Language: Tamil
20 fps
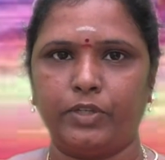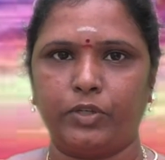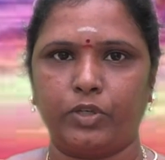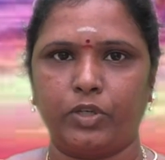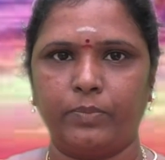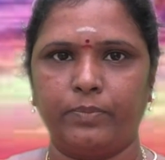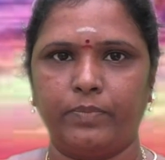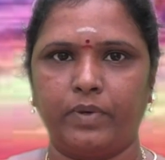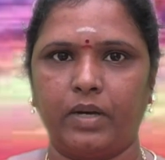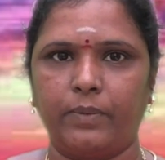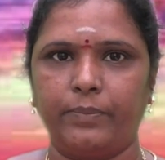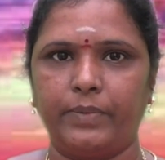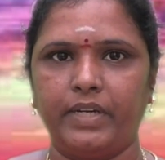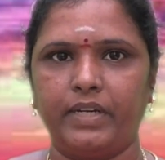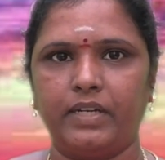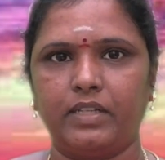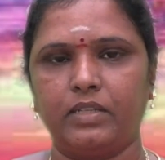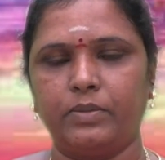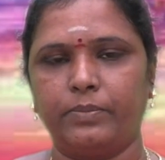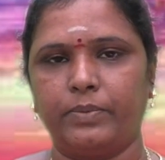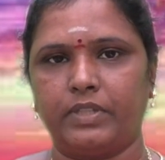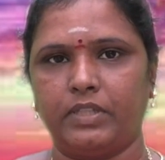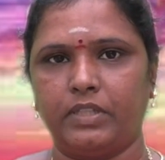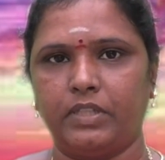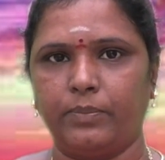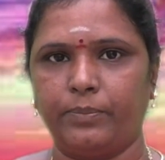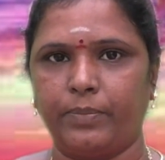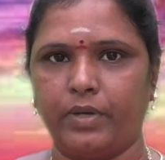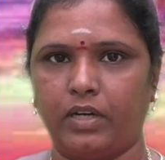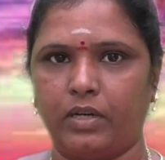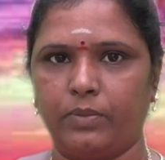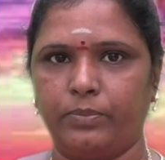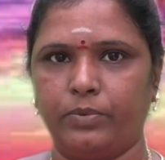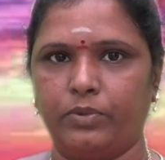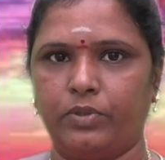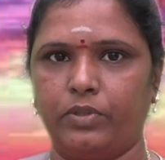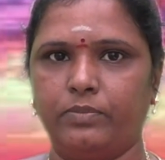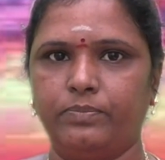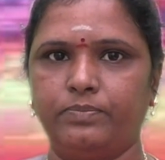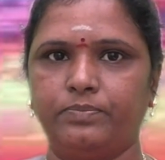இருக்கும் அப்படின்றத பற்றி தான் பார்க்க
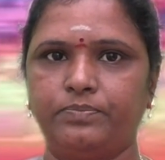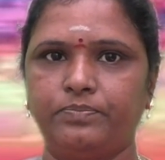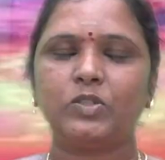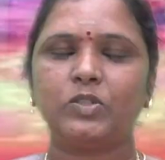போகிறோம்